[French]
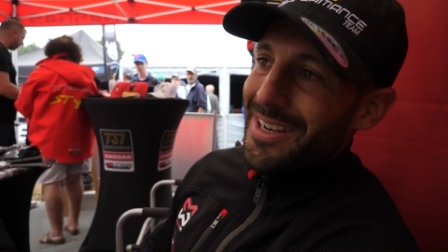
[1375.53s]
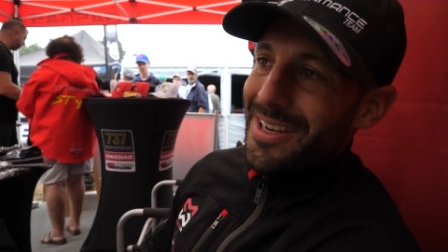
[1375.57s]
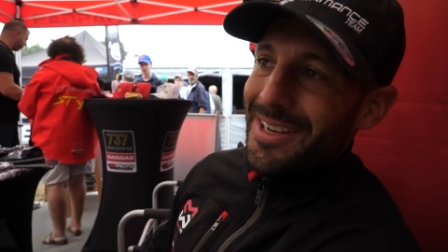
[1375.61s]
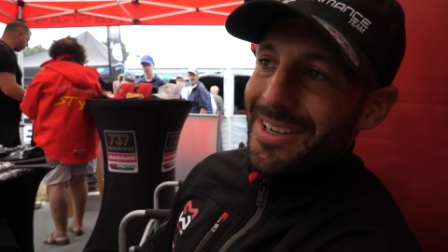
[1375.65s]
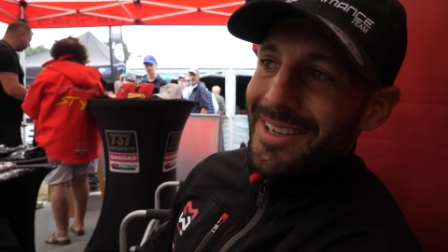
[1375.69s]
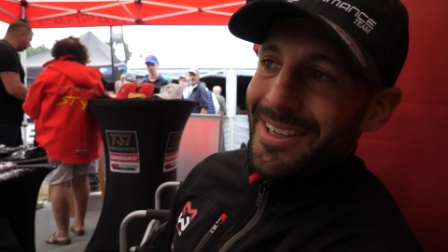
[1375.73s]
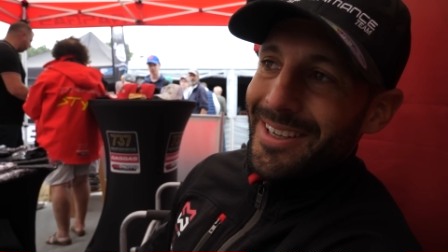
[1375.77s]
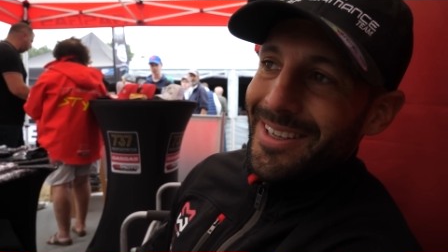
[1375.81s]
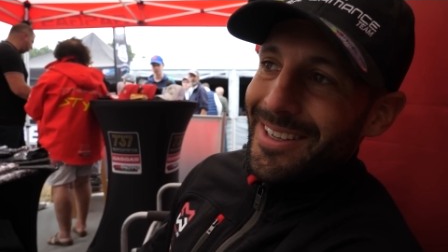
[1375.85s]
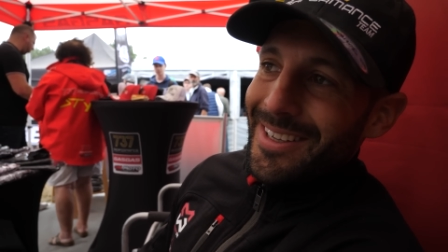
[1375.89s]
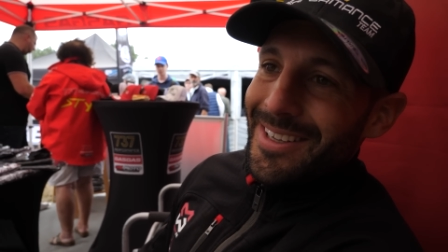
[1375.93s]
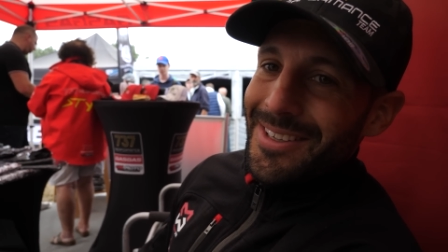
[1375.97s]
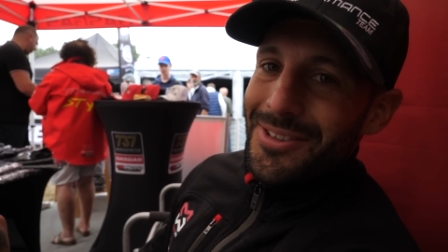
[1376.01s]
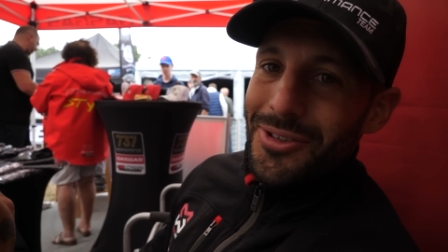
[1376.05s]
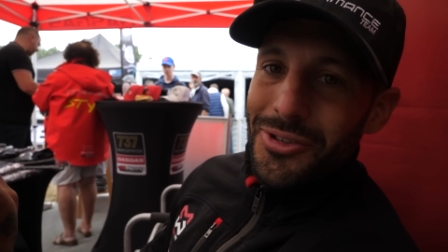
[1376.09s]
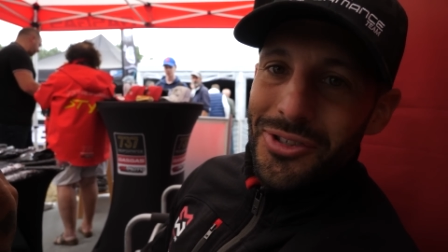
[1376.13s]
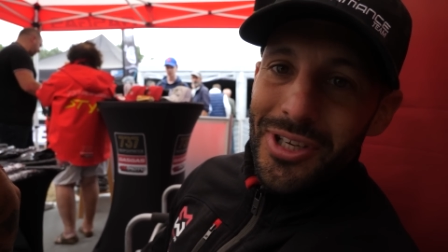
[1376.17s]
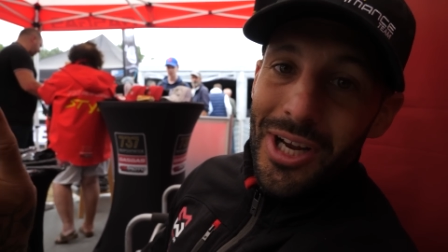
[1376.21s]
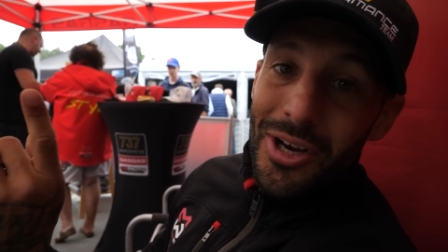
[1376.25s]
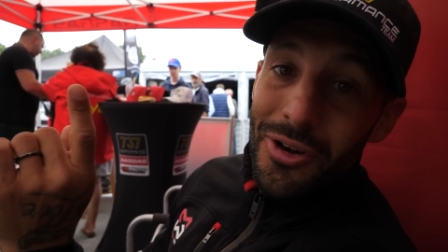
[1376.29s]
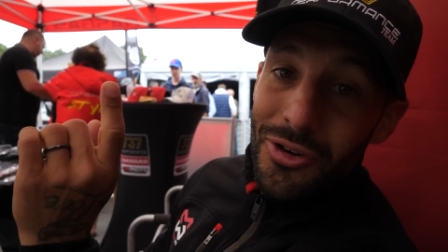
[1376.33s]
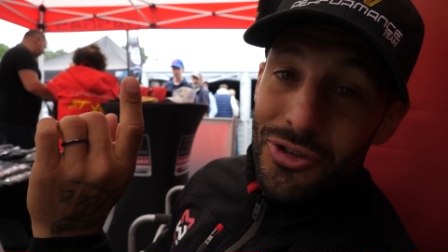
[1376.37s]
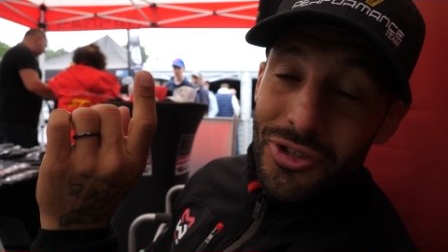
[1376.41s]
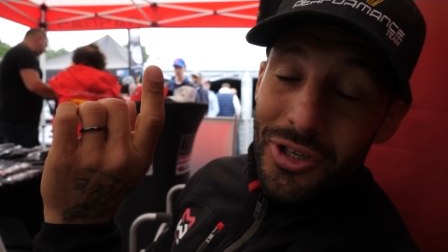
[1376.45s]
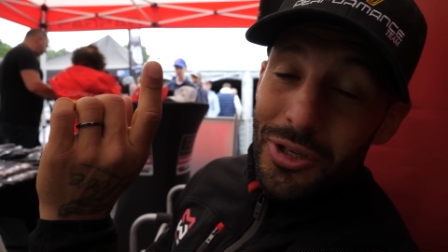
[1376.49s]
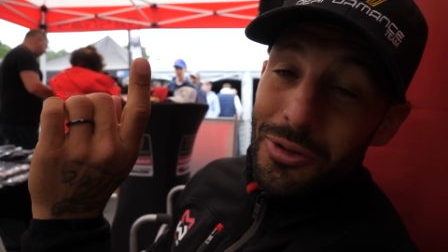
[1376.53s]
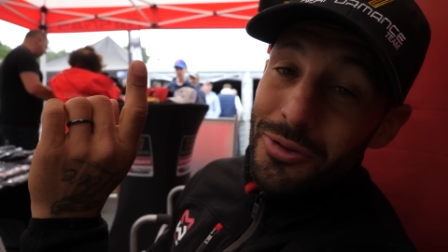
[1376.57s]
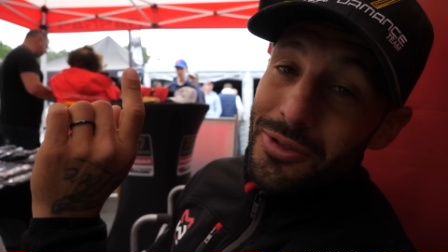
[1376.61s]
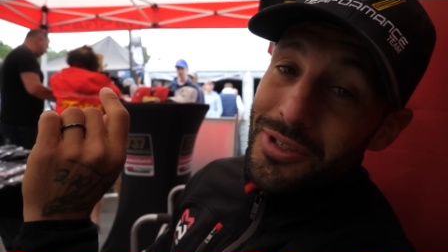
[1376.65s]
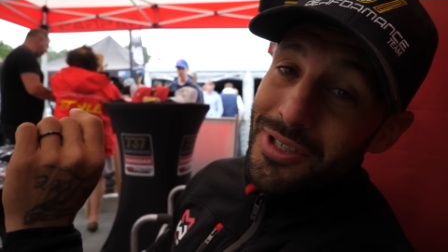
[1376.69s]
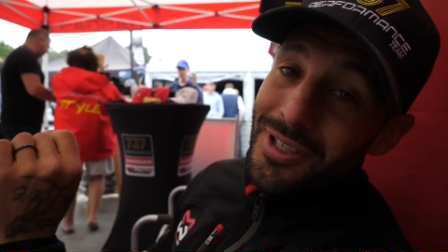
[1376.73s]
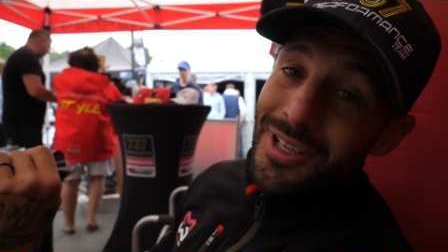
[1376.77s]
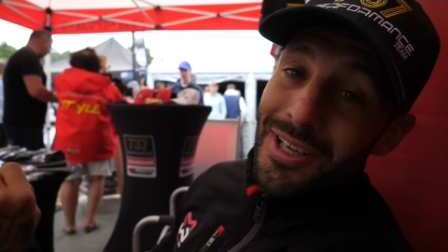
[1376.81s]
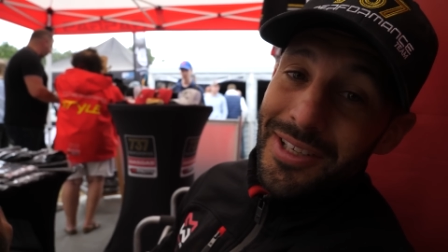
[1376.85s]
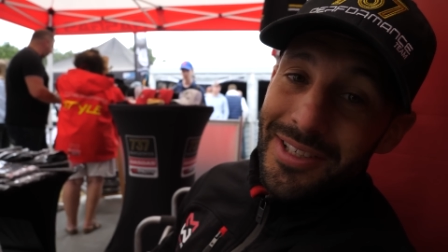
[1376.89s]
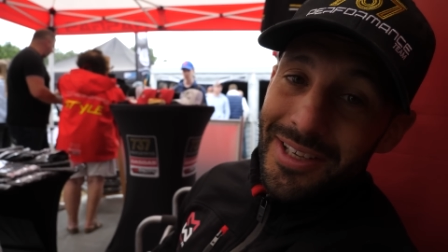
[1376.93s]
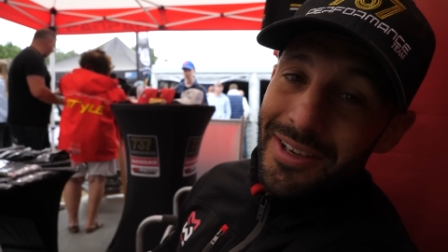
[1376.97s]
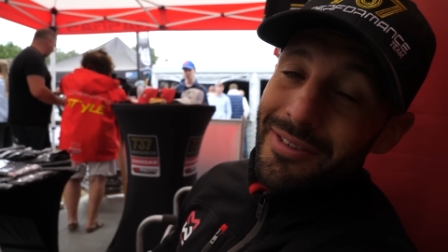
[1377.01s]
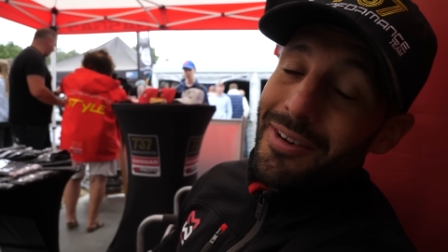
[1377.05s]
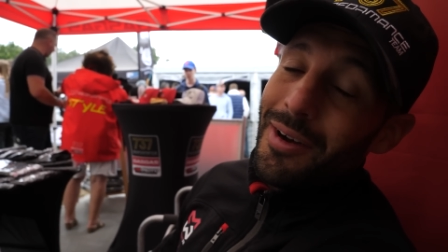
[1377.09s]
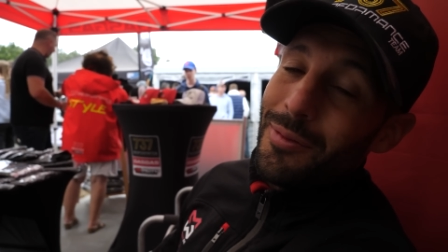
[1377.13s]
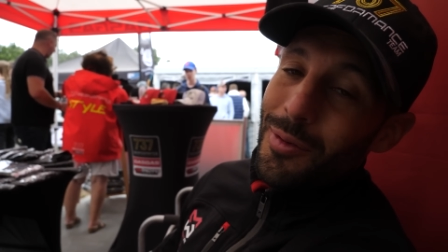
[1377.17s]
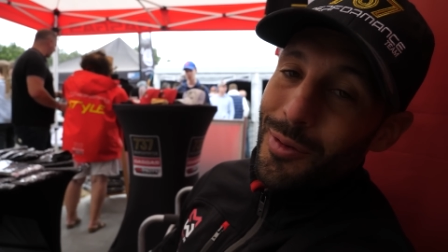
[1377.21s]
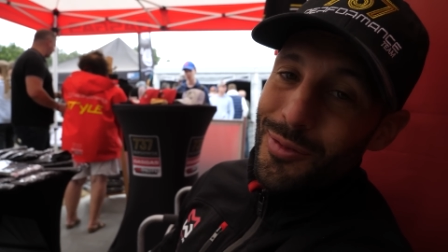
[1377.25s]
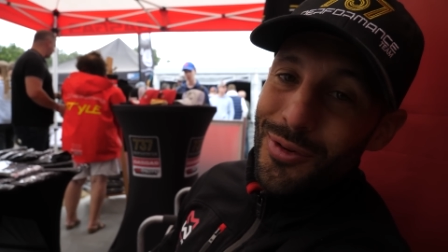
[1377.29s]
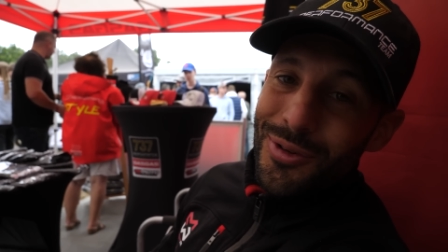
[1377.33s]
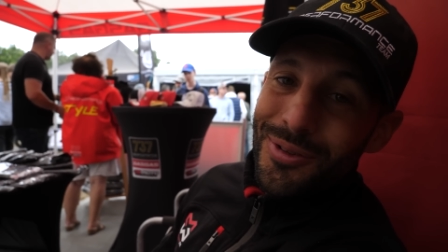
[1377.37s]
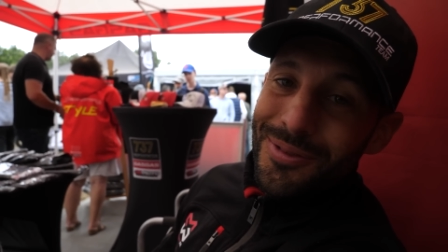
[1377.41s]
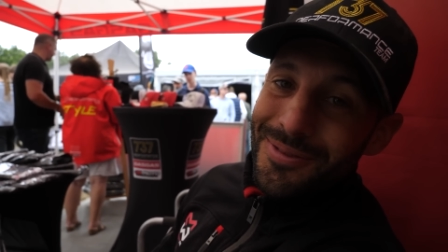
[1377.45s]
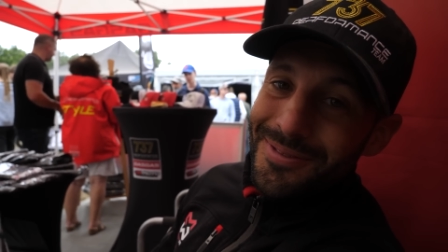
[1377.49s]
un challenge réussi, ça serait
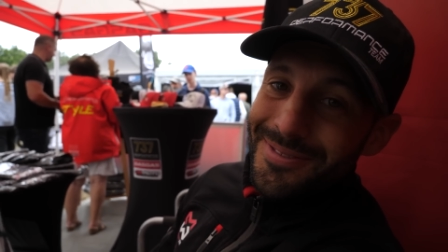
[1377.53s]
vraiment beau.